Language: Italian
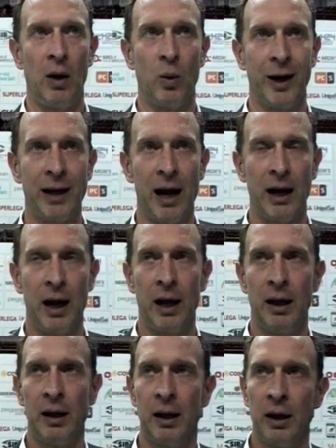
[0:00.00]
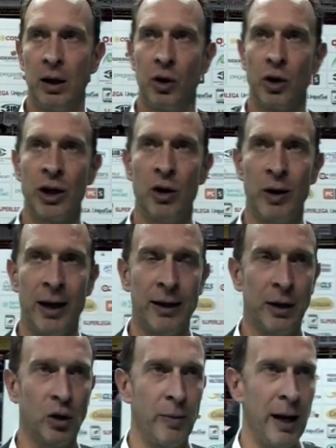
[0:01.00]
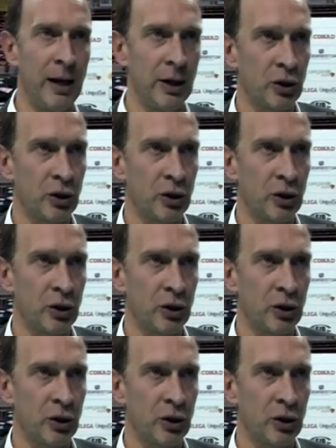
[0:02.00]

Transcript: guardare cosa non è andato bene,